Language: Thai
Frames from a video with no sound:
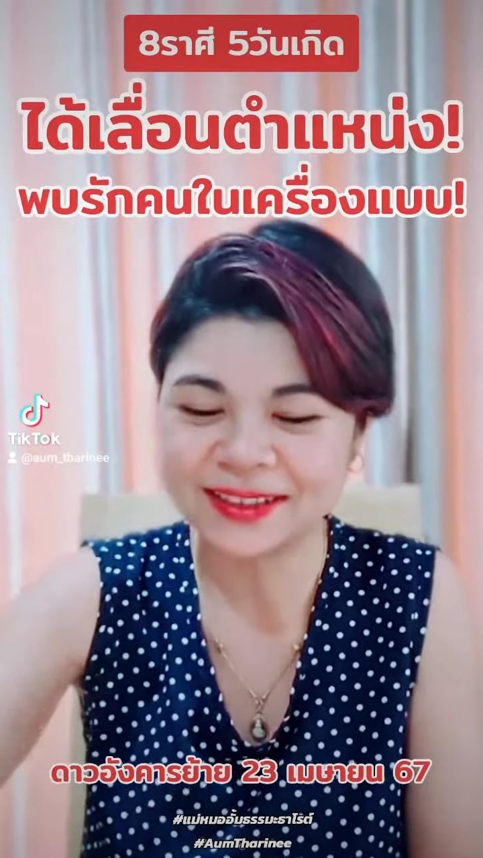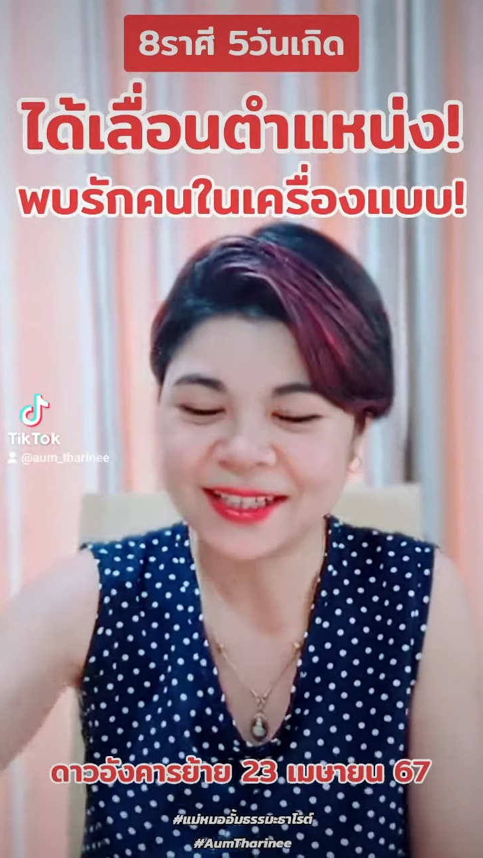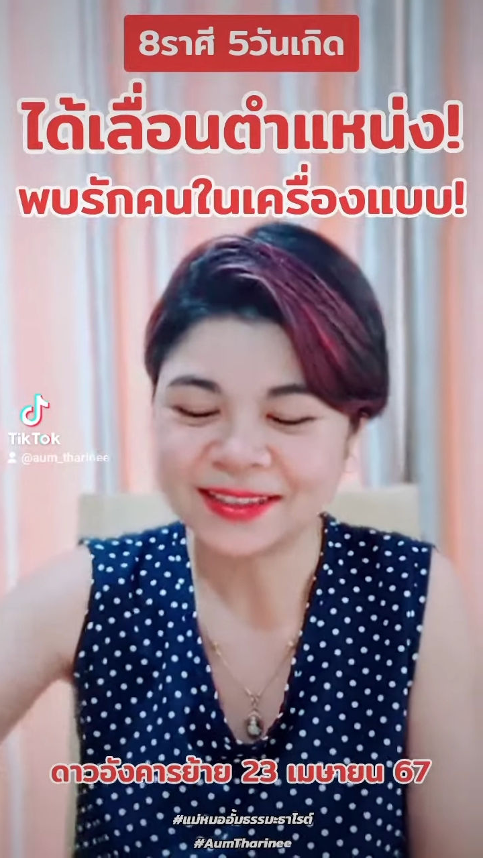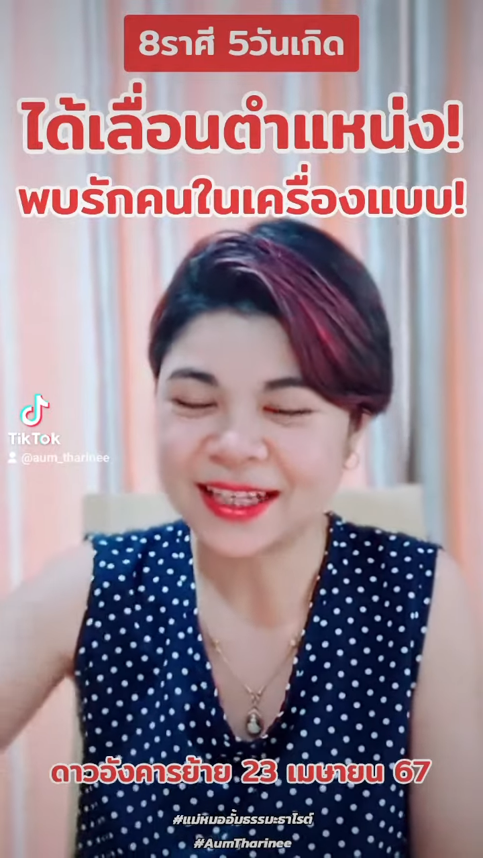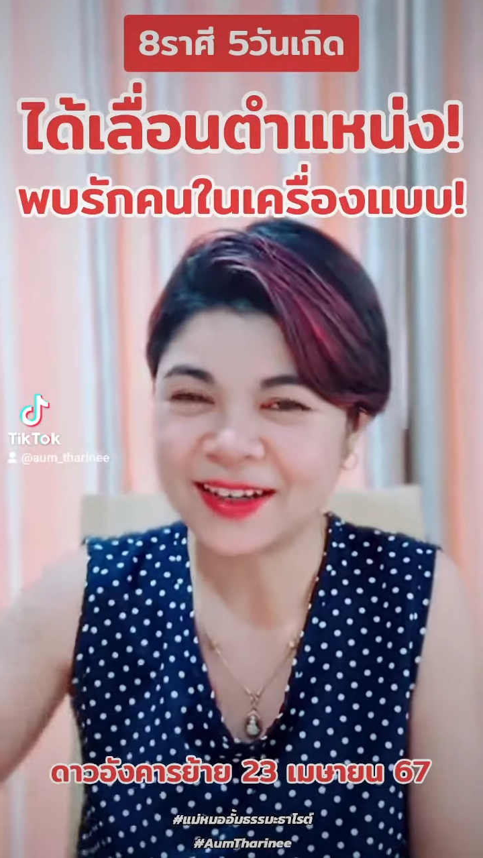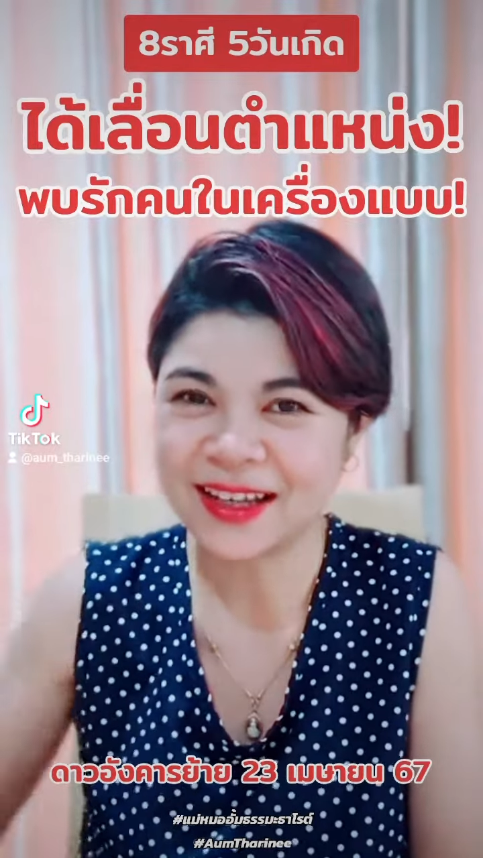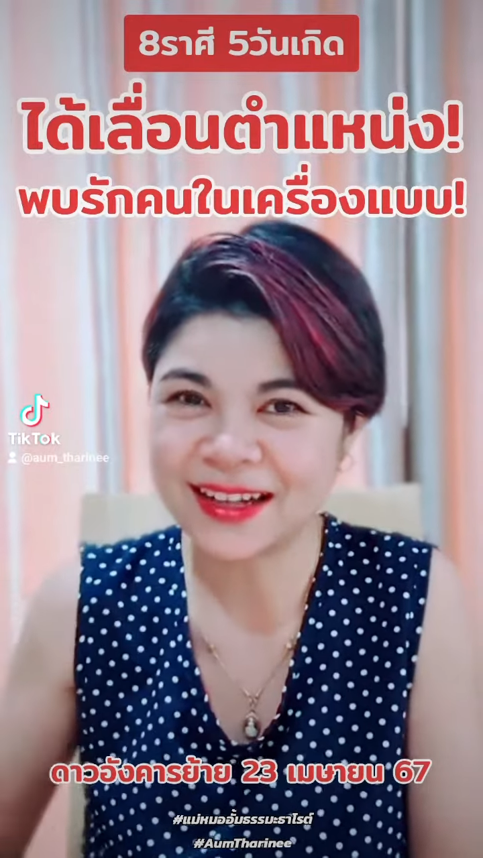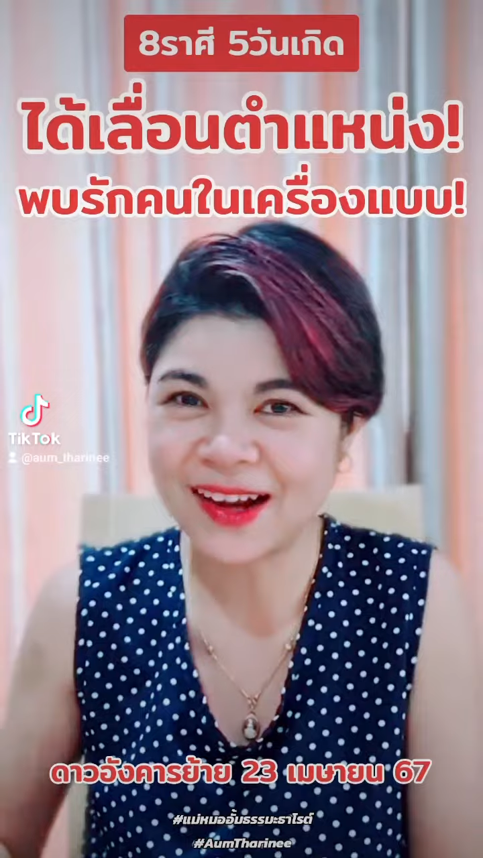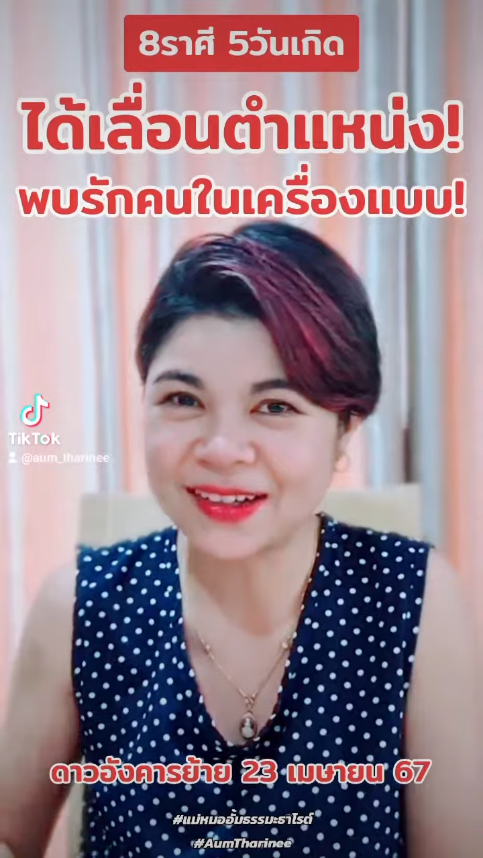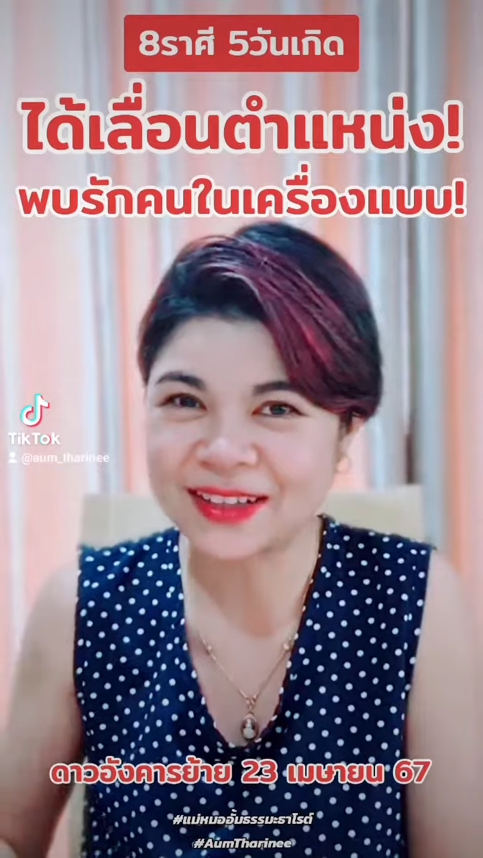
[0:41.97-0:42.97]
ชาวลัค
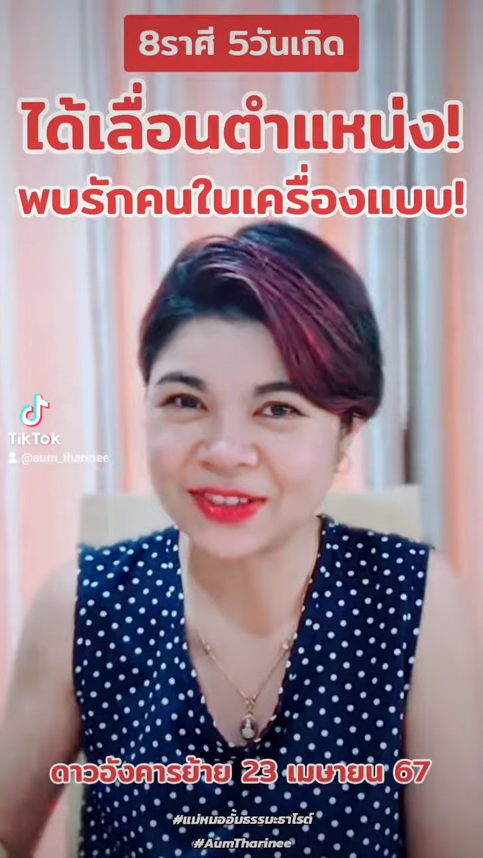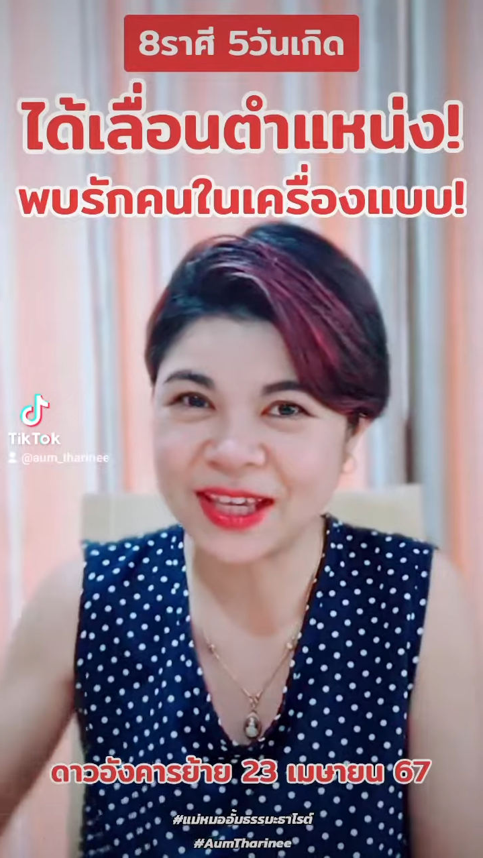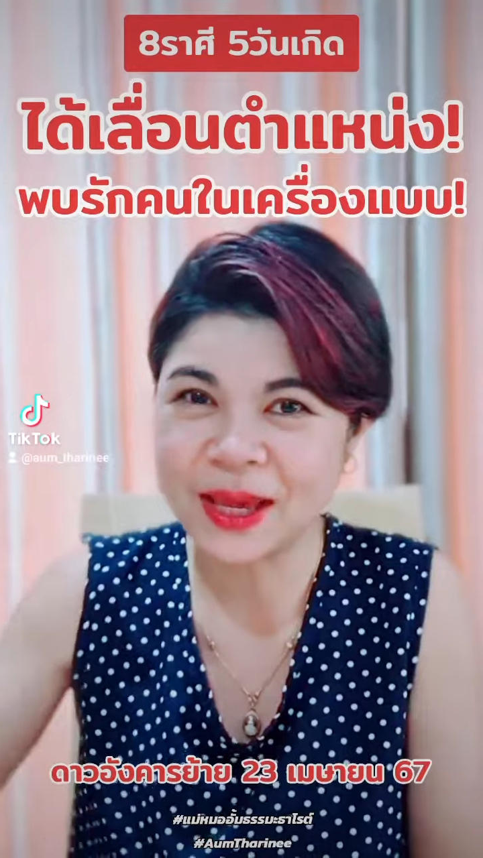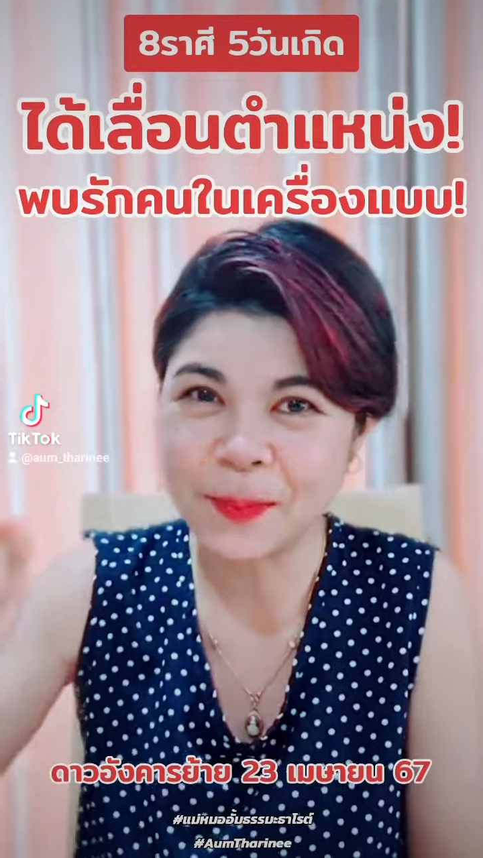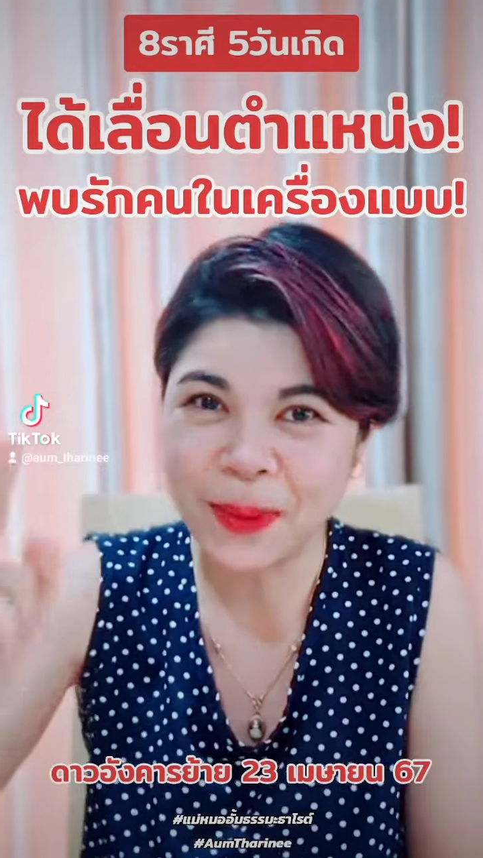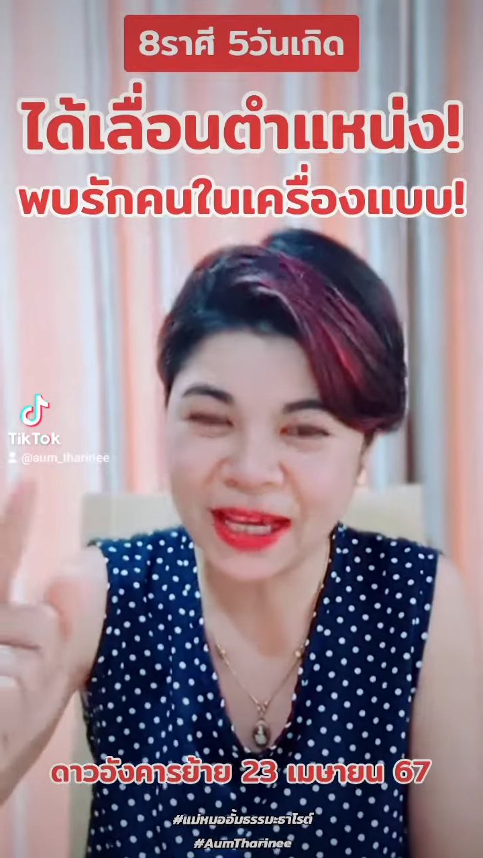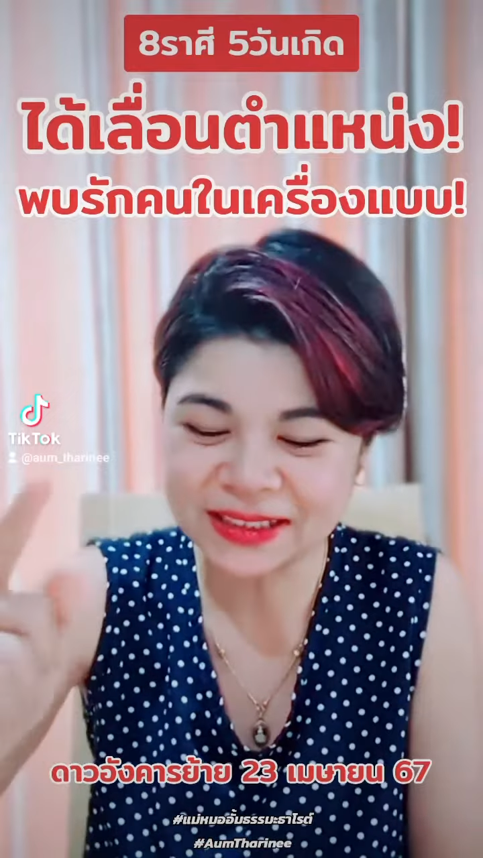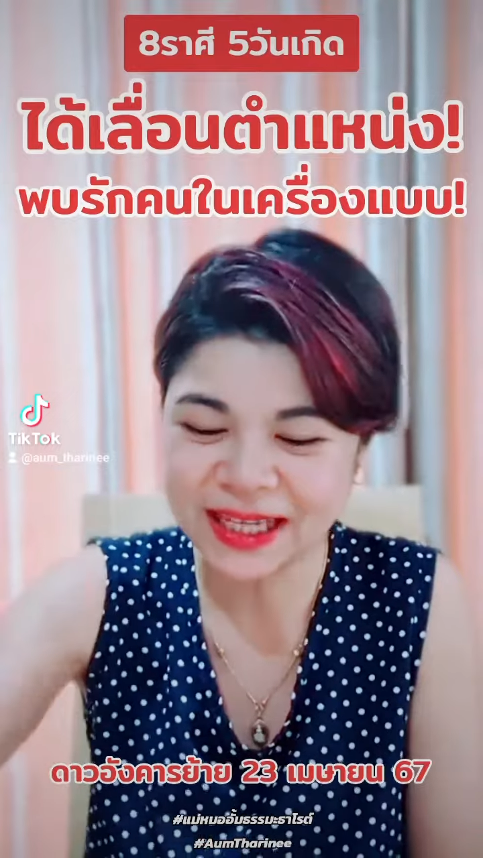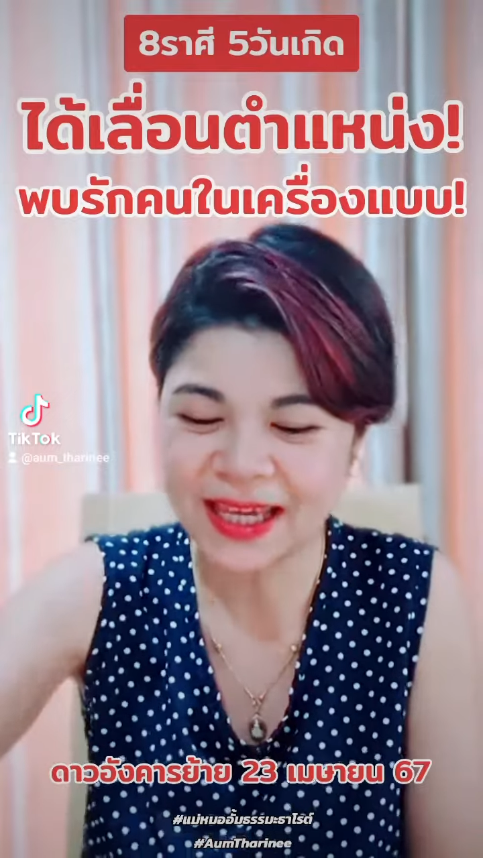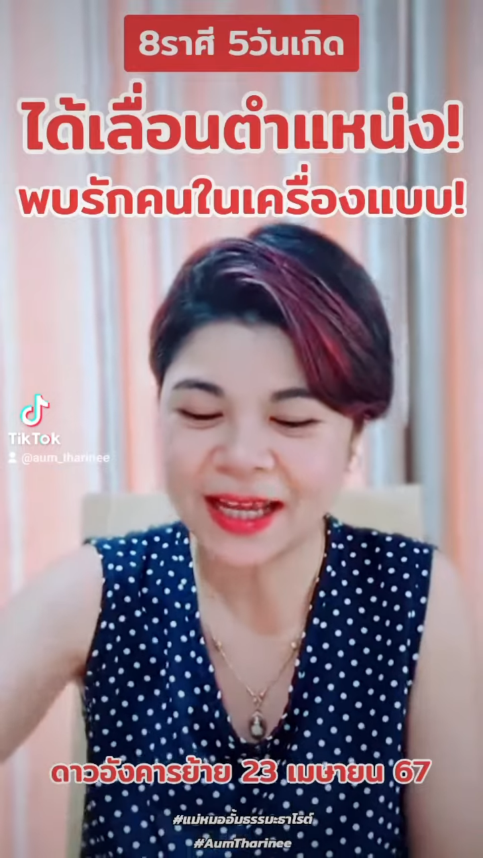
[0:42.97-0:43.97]
นาราศีพิ
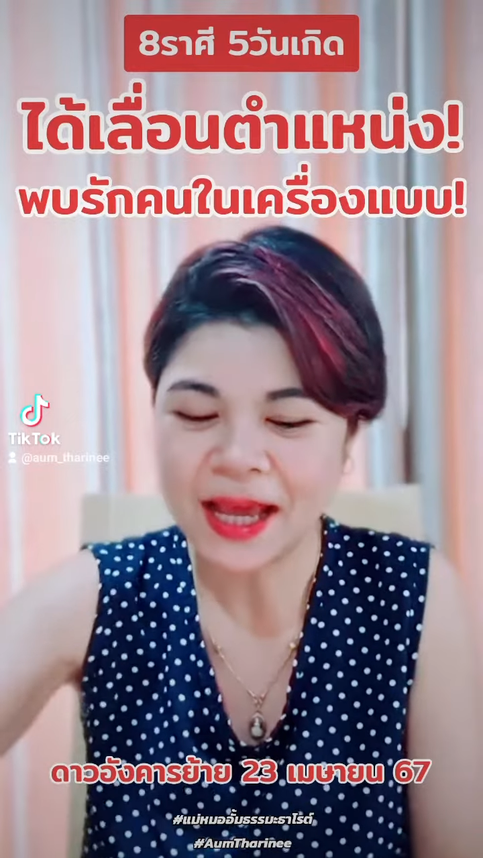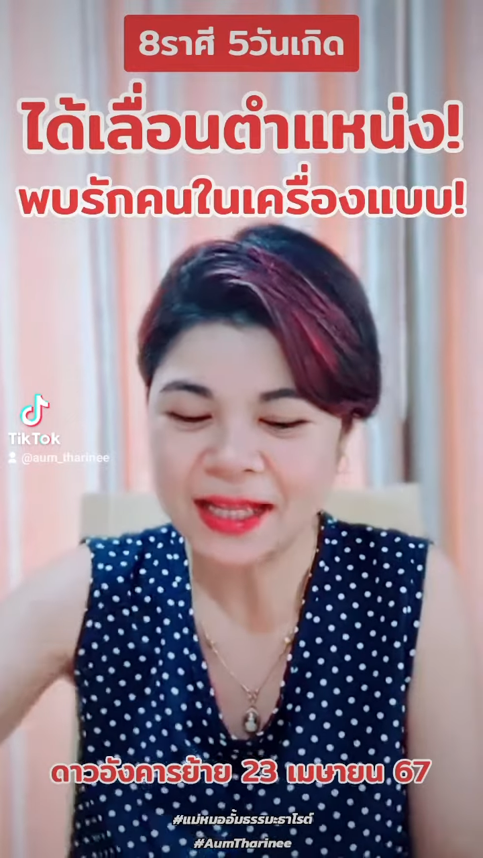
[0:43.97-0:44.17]
จิก